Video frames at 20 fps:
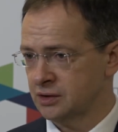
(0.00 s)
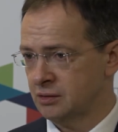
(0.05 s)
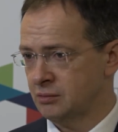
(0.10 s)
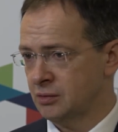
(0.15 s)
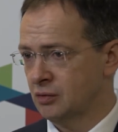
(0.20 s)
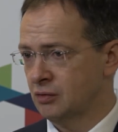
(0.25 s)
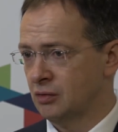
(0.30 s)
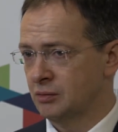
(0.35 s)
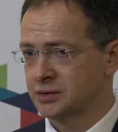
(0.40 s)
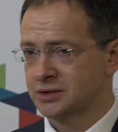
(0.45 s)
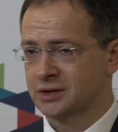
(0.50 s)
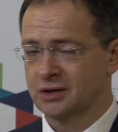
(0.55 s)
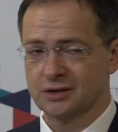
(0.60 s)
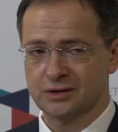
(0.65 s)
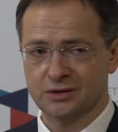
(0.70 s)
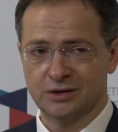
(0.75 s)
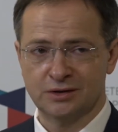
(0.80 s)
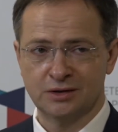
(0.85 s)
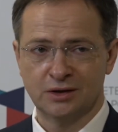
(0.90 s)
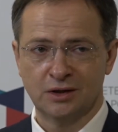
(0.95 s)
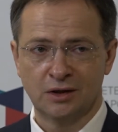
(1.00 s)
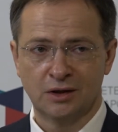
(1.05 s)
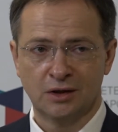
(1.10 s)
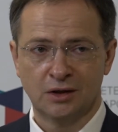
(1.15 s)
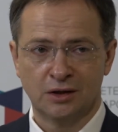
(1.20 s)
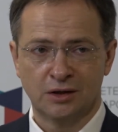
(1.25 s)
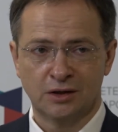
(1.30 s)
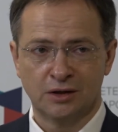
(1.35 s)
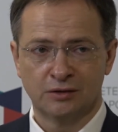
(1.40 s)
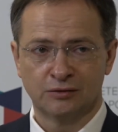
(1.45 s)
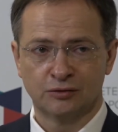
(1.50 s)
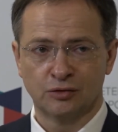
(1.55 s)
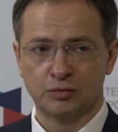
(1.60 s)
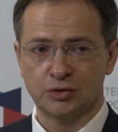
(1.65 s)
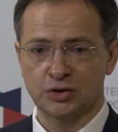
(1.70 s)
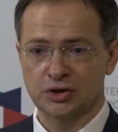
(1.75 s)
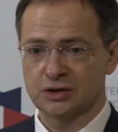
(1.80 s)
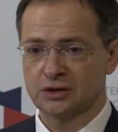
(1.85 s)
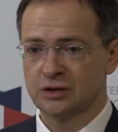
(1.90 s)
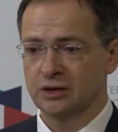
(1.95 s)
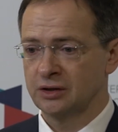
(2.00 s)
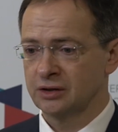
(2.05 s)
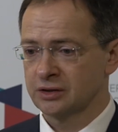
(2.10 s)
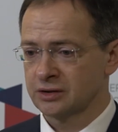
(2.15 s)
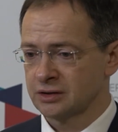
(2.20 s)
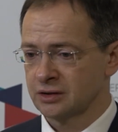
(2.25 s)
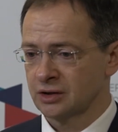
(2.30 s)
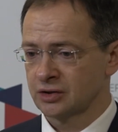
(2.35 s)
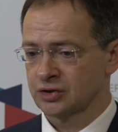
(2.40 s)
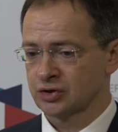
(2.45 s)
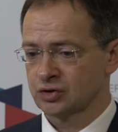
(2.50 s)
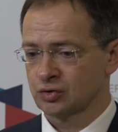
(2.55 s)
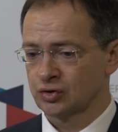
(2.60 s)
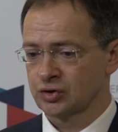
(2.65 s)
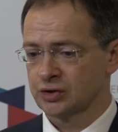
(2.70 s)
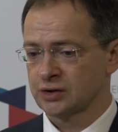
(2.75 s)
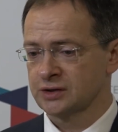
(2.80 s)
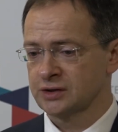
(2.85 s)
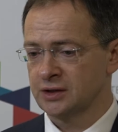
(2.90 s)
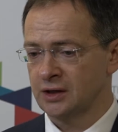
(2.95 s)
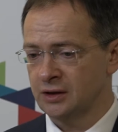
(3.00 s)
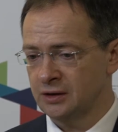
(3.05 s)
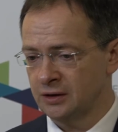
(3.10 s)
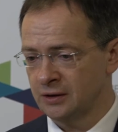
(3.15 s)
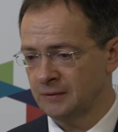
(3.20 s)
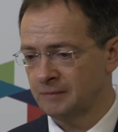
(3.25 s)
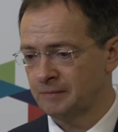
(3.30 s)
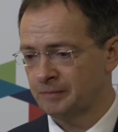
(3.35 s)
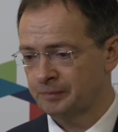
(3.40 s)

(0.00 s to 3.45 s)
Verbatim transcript: Я могу вам сказать, том числе и даже с точки зрения